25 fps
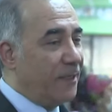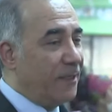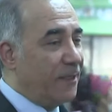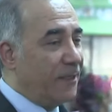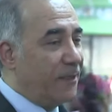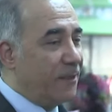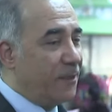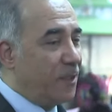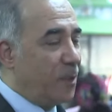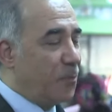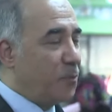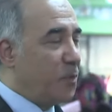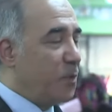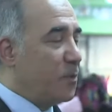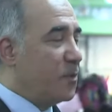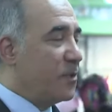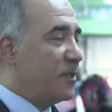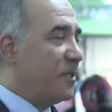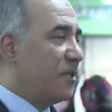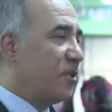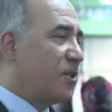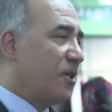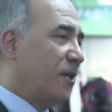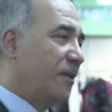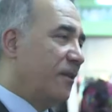Ee,
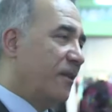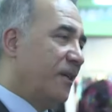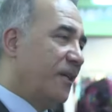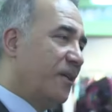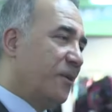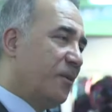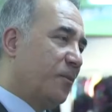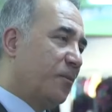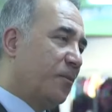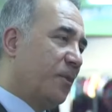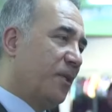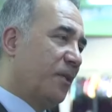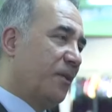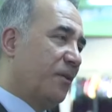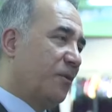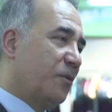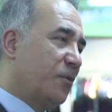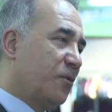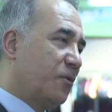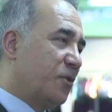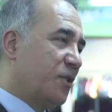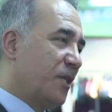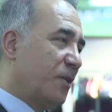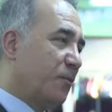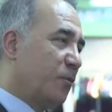Rabbimiz inşallah bir an
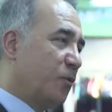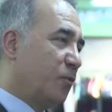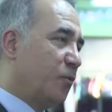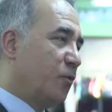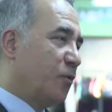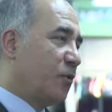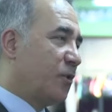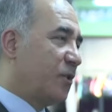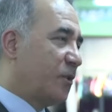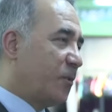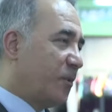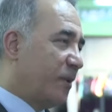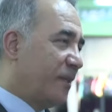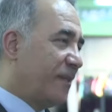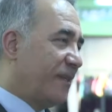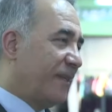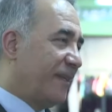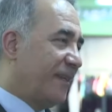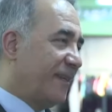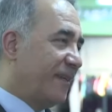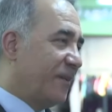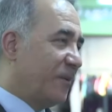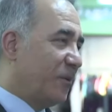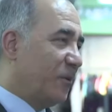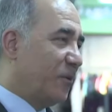önce bu
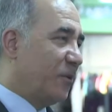musibeti